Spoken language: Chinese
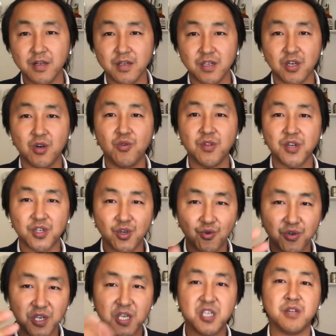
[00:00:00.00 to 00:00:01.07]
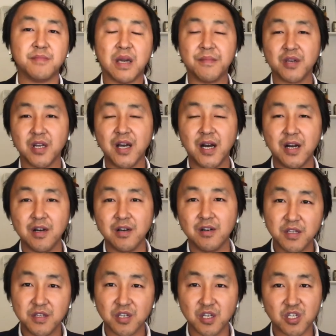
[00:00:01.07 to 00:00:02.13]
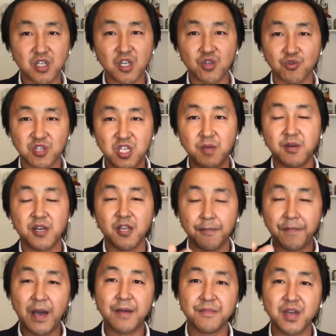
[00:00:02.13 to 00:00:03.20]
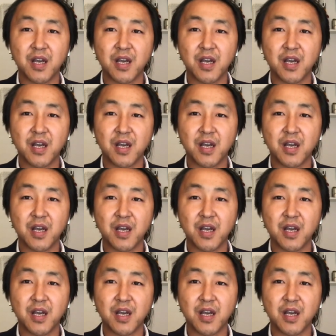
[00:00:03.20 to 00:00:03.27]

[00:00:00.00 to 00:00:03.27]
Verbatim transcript: 以后呢就隐姓埋名了。你这种级别的叛